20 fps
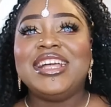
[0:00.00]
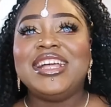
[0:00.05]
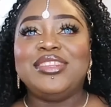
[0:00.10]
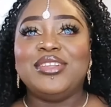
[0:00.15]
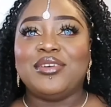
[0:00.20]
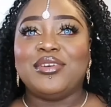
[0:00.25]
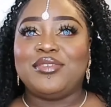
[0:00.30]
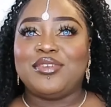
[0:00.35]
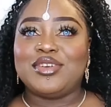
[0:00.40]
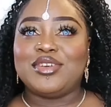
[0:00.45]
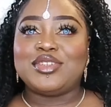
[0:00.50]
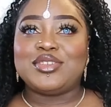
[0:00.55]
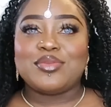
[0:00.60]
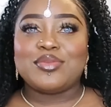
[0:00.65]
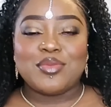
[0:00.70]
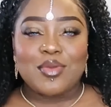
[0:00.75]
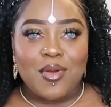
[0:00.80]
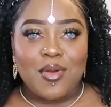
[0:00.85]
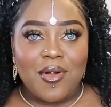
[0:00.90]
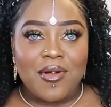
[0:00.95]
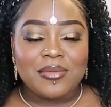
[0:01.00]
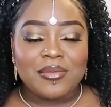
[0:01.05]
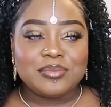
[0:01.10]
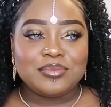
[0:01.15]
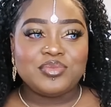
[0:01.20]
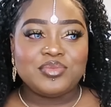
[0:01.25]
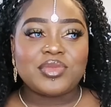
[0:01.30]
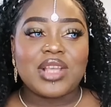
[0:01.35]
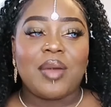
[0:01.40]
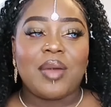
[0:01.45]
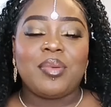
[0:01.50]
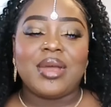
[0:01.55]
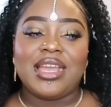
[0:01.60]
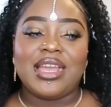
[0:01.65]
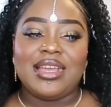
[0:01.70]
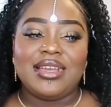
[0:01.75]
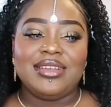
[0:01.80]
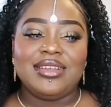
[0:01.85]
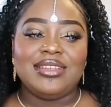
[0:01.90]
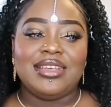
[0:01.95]
Donc franchement, après,
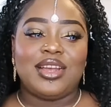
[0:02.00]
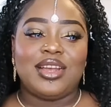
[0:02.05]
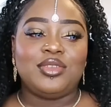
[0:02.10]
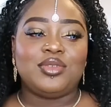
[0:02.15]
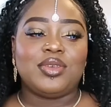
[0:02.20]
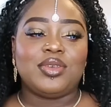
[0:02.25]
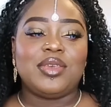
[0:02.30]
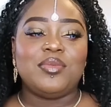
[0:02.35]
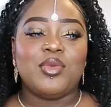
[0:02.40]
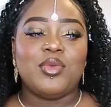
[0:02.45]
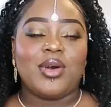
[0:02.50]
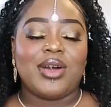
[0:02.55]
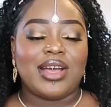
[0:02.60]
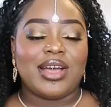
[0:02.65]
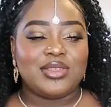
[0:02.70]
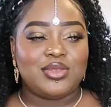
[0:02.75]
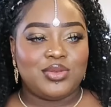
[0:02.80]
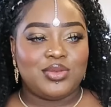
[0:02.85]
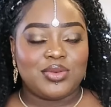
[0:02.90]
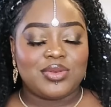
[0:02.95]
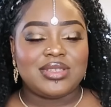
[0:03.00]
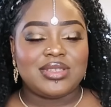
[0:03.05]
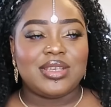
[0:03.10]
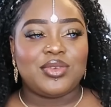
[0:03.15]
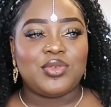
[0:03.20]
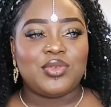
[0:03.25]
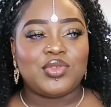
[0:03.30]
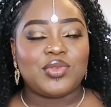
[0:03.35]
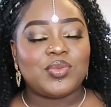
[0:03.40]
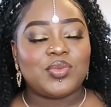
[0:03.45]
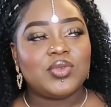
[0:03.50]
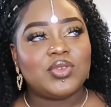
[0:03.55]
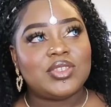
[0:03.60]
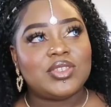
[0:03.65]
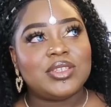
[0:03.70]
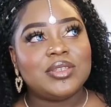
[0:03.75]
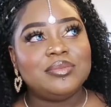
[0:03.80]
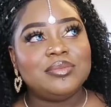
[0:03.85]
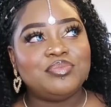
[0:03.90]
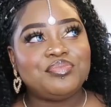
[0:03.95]
il y a un truc qui me rassure, c'est que je me
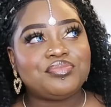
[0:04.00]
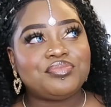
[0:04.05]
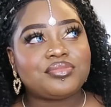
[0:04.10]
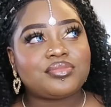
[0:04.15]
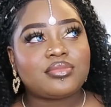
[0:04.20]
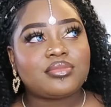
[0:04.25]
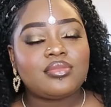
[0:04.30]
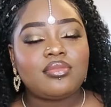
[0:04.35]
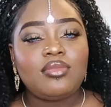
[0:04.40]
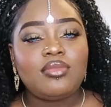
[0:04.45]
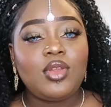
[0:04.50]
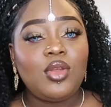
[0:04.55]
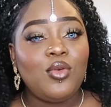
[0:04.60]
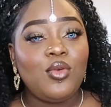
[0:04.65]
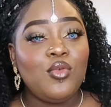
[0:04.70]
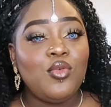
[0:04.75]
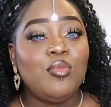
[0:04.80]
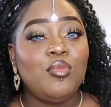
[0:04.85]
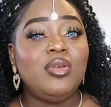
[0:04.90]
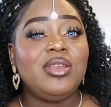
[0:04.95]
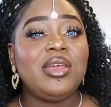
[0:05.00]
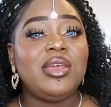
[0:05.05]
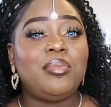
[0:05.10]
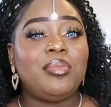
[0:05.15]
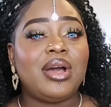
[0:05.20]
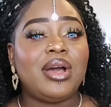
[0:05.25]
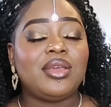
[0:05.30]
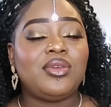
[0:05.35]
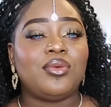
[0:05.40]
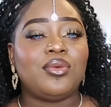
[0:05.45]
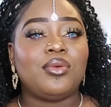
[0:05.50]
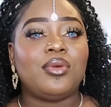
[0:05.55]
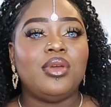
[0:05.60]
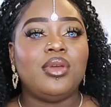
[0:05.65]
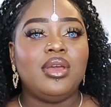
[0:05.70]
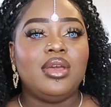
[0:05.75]
dis, oubliez pas que